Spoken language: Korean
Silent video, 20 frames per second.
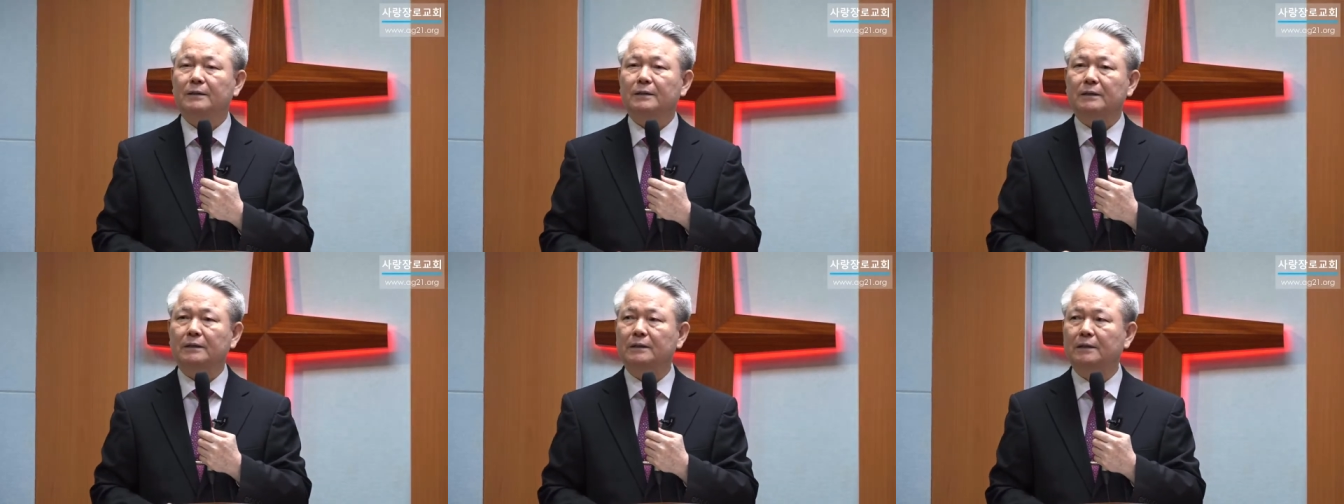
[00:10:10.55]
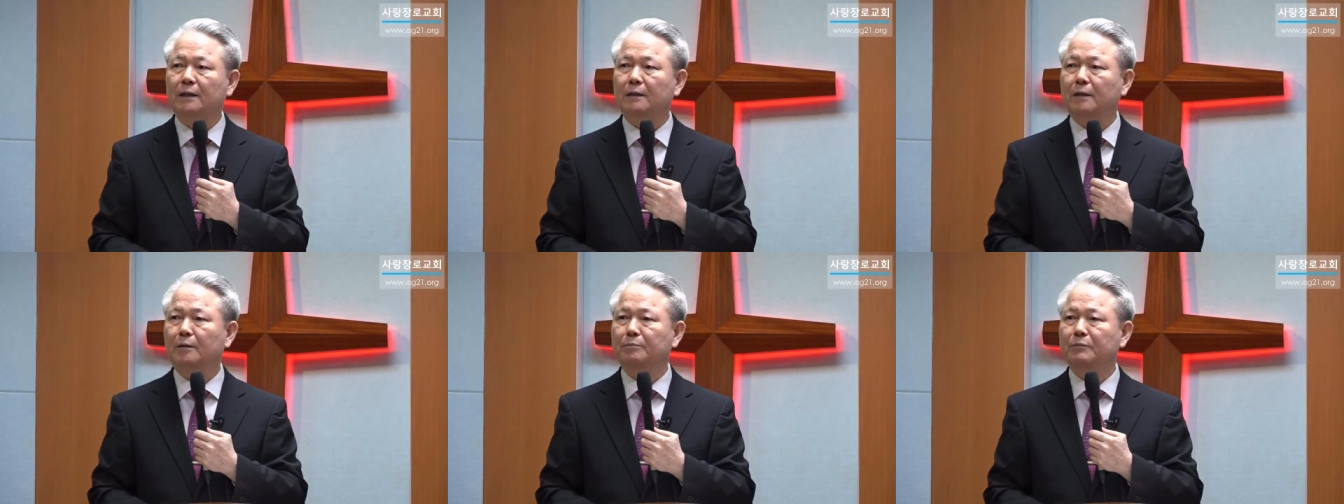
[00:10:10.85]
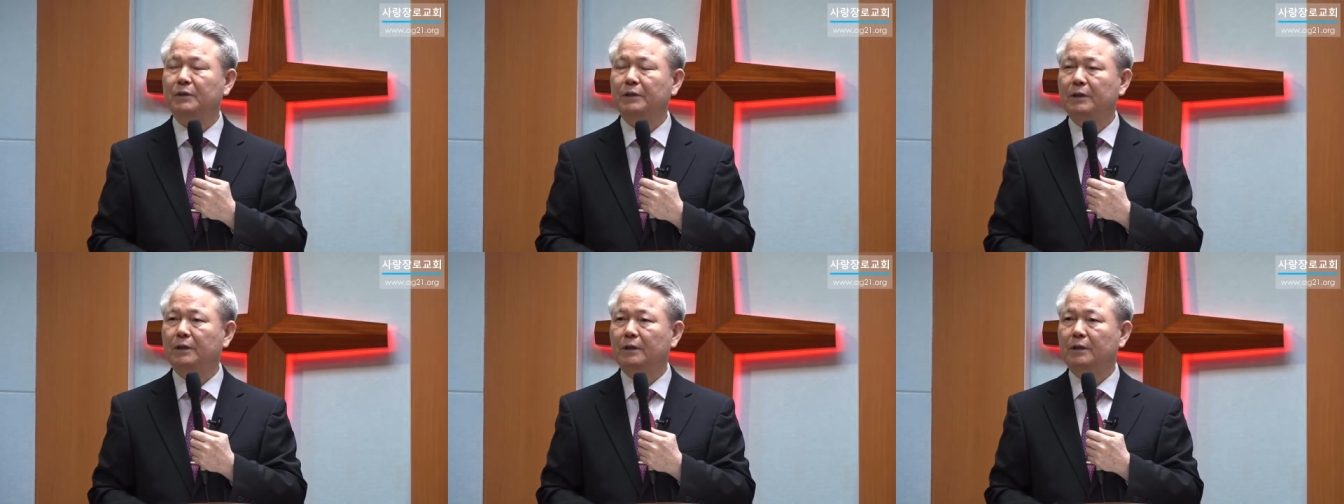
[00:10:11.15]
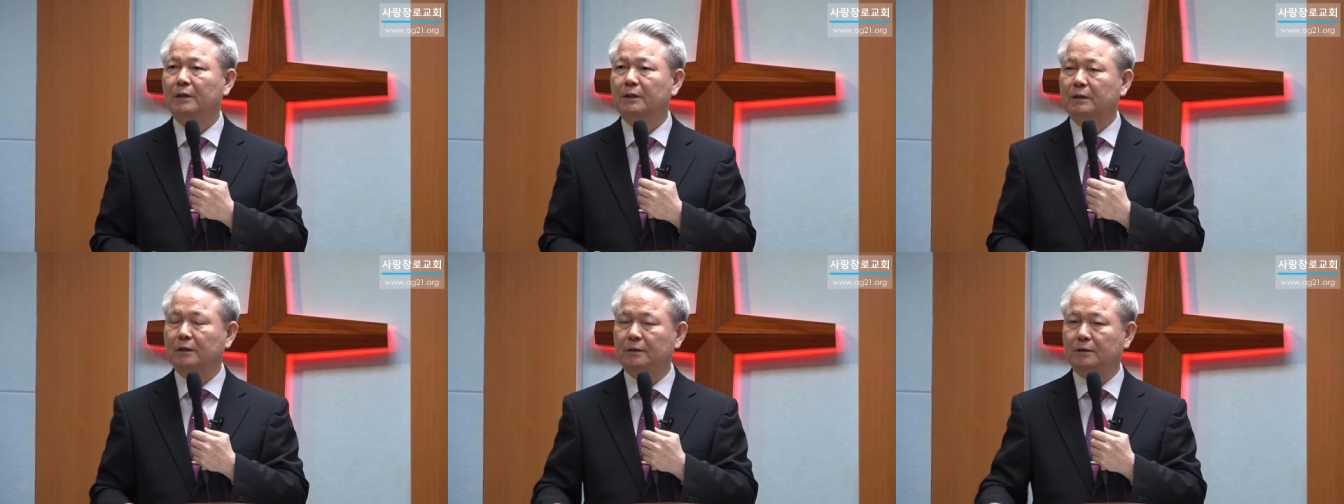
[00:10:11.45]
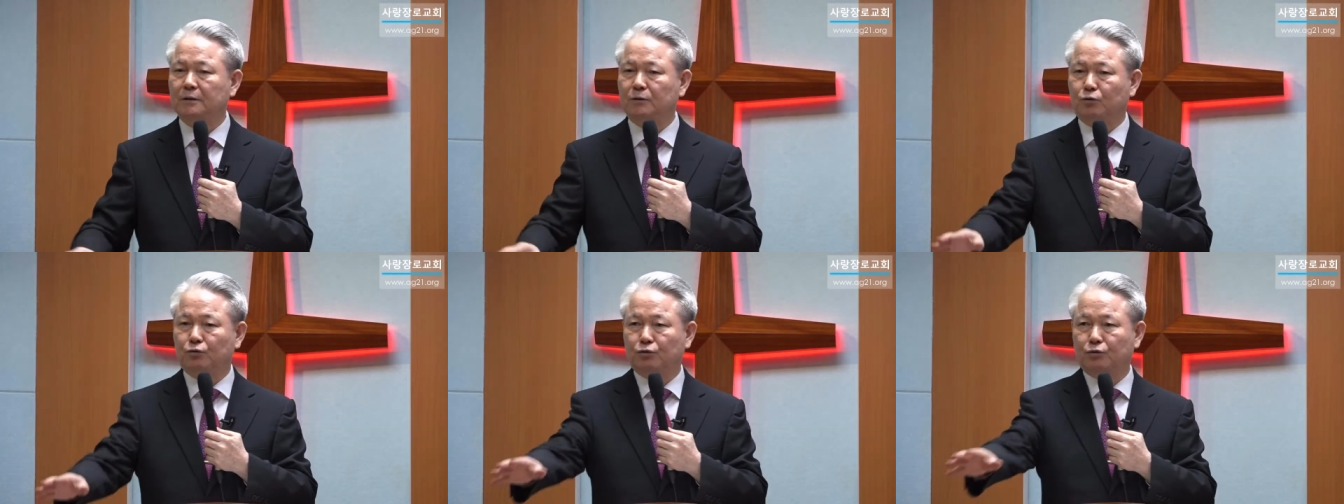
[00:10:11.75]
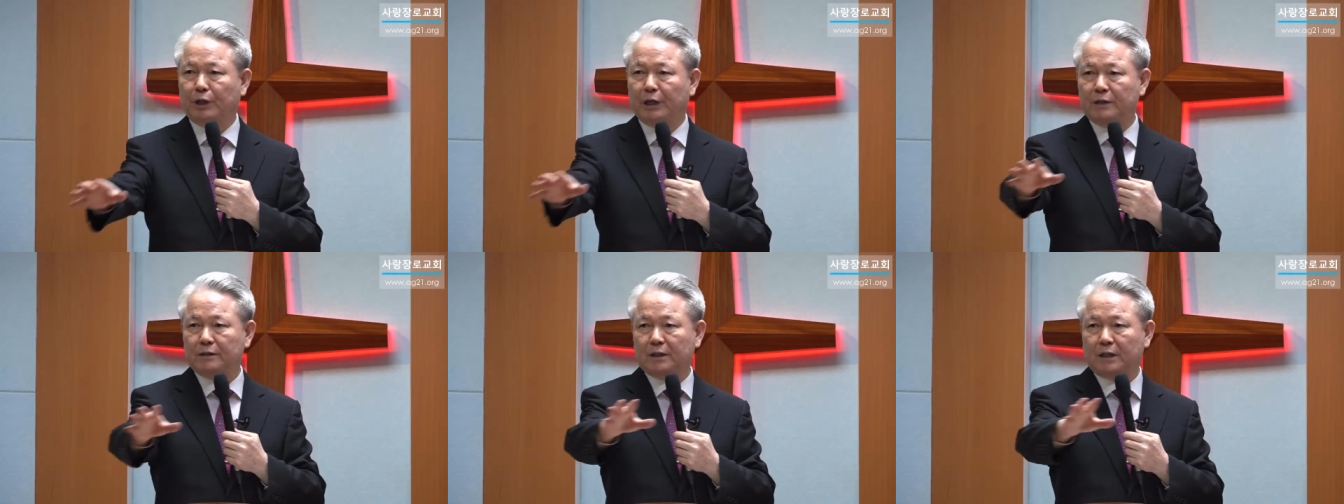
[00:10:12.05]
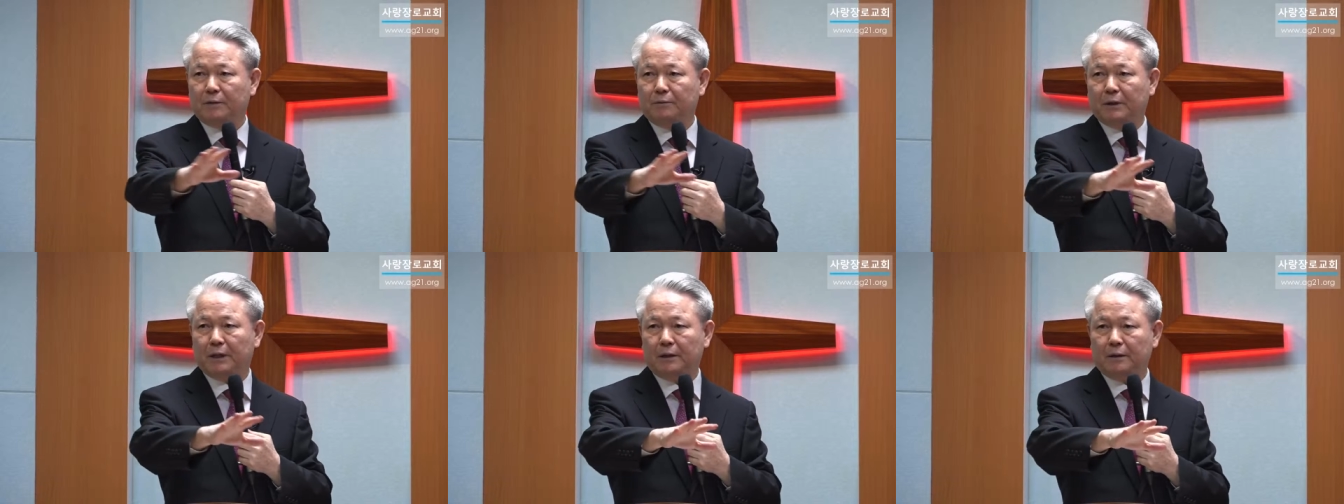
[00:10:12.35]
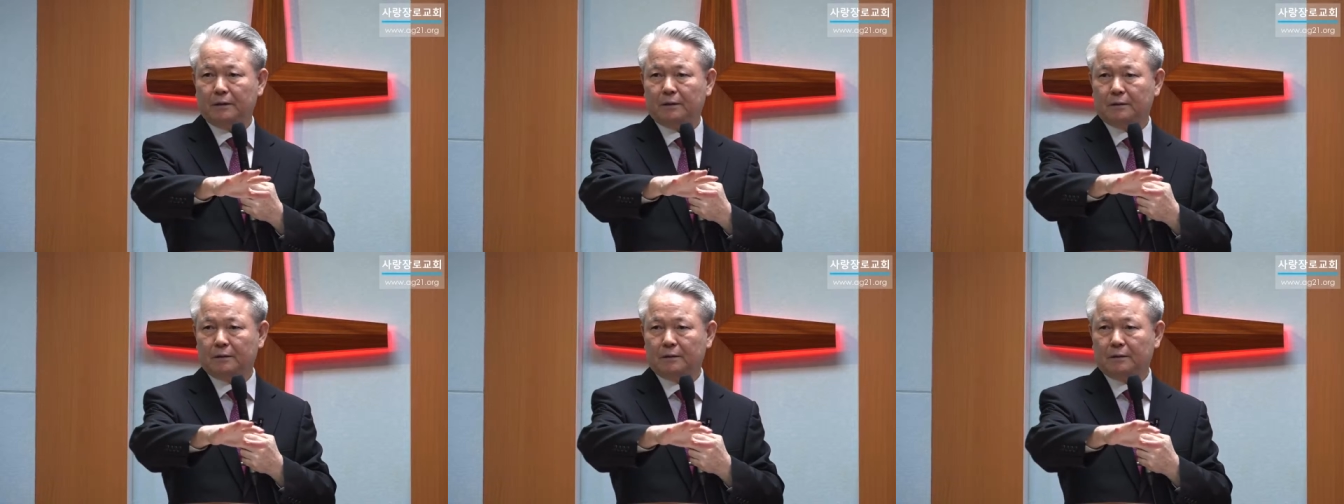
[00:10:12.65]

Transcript: 이 사람들이 그 유대 사회를